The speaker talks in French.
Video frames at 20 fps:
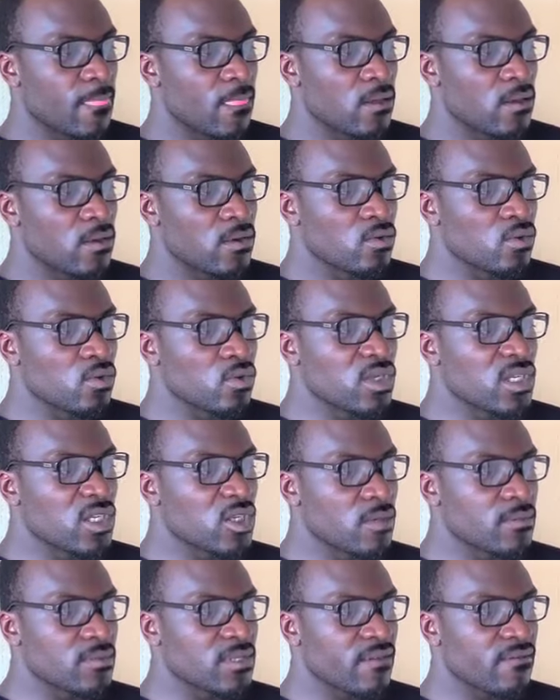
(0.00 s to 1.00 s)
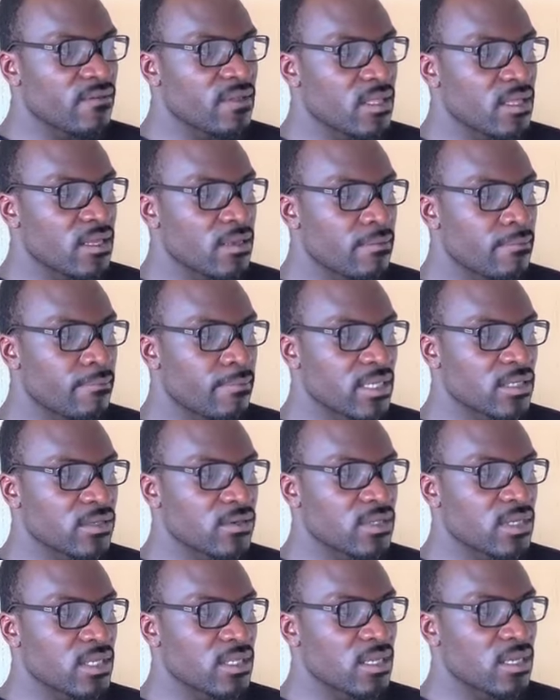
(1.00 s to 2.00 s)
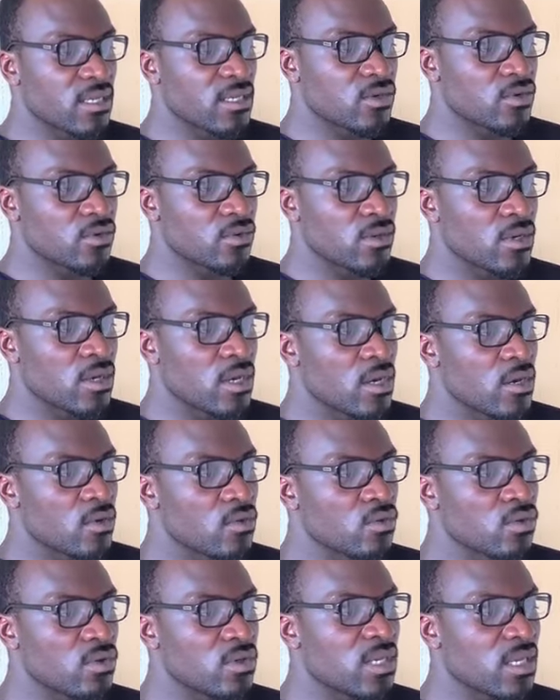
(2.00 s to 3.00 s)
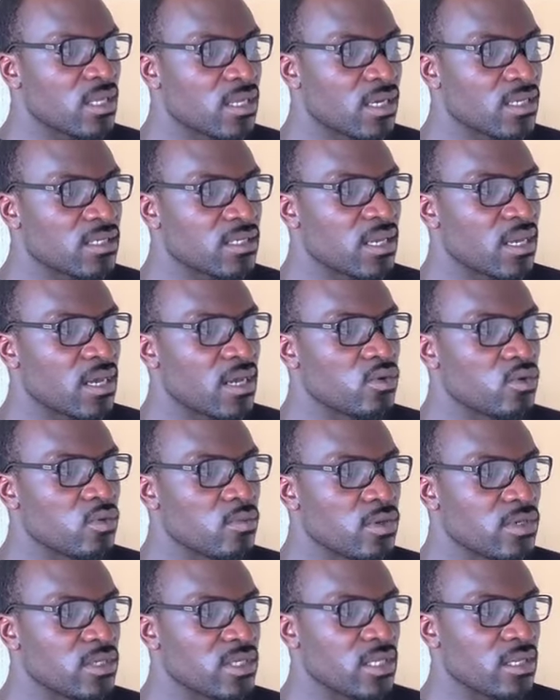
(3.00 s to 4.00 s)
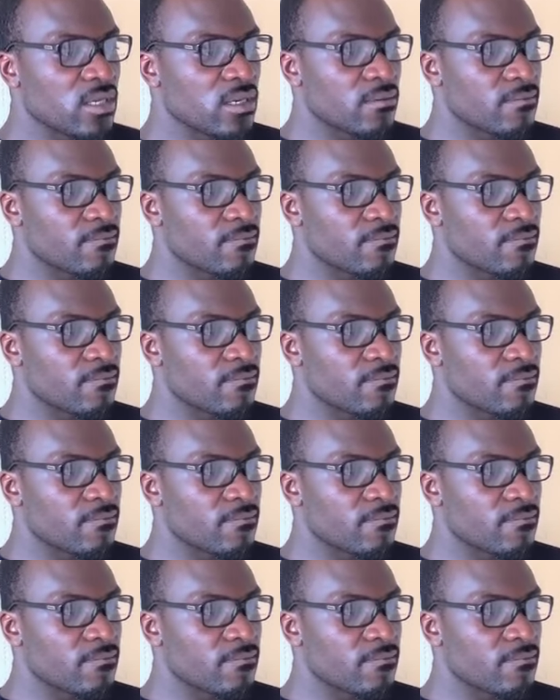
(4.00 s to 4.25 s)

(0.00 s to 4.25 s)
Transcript: Nous y sommes invités parce que cette élection nous intéressait à double titre.